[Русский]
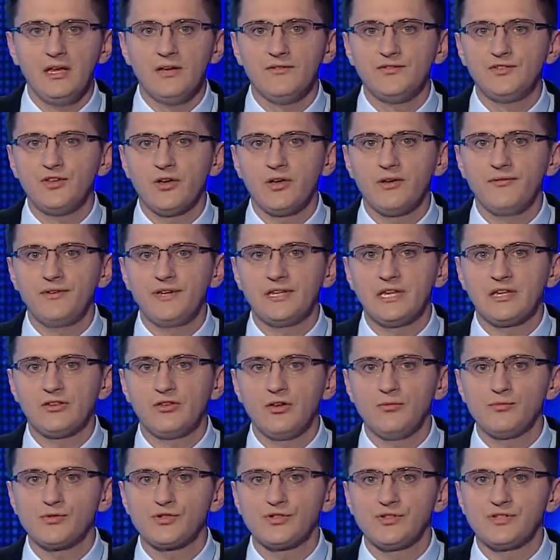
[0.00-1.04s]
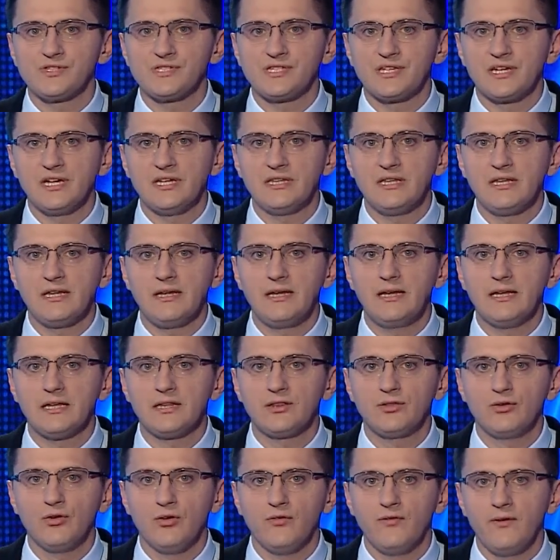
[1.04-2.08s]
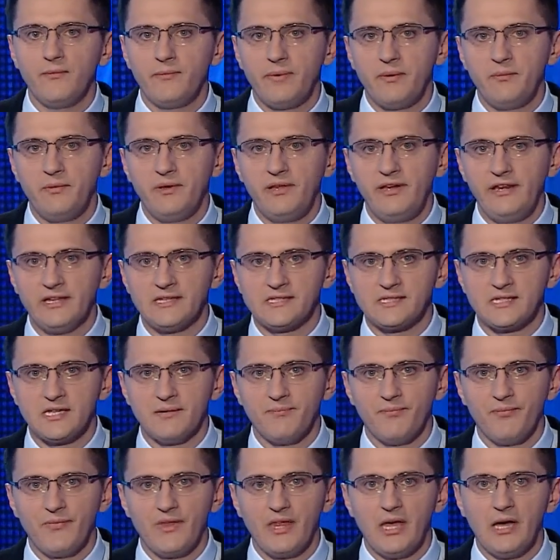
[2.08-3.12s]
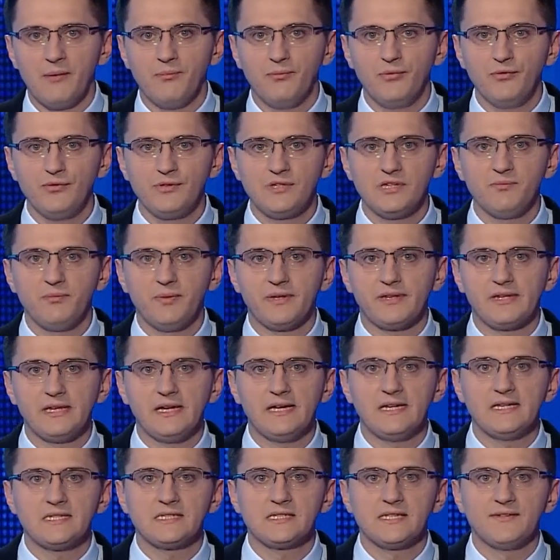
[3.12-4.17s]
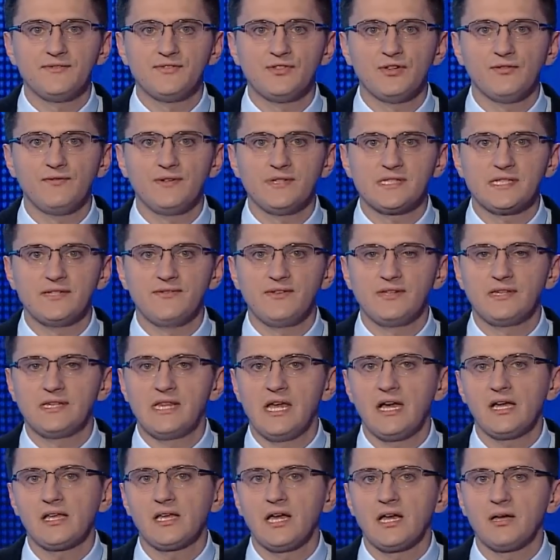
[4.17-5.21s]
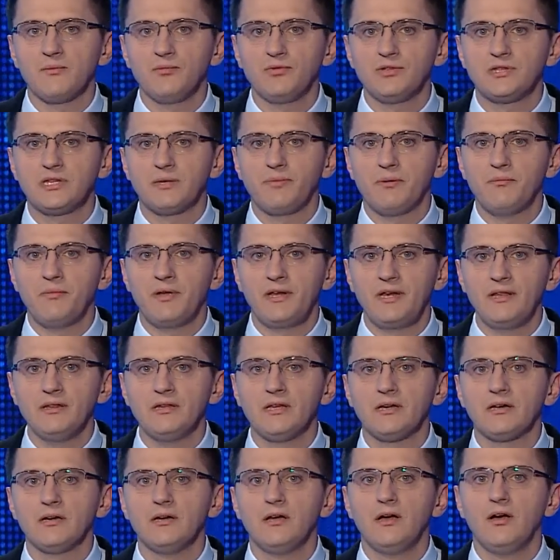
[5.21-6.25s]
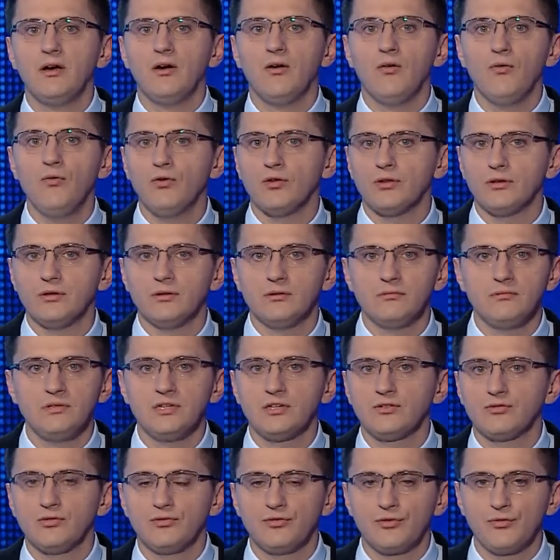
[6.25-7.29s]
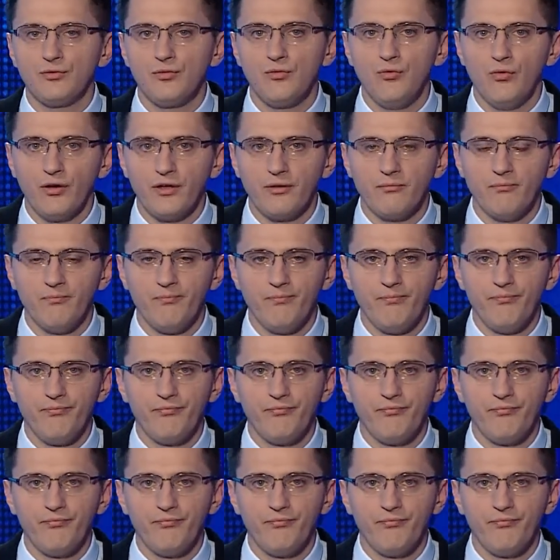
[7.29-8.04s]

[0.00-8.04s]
Все говорит о том, что страны готовы помириться. А Путин пытается все выставить так, как будто помирил их он, никто другой –